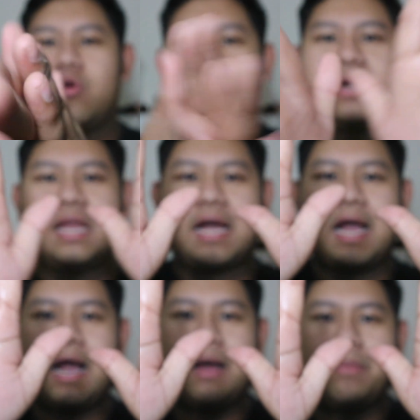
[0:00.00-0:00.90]
ทั่วมือนะ
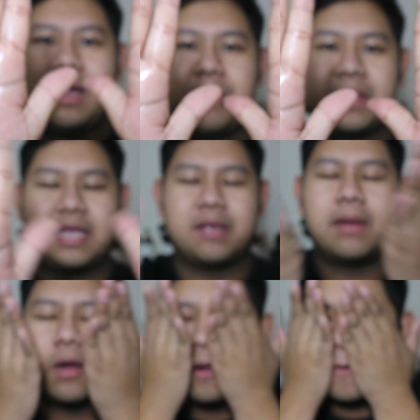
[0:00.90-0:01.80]
คะ เพื่อให้เป็นอย่างนี้
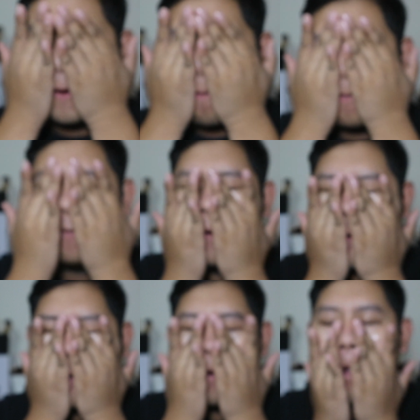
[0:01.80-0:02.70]
แล้วก็ทับบนหน้า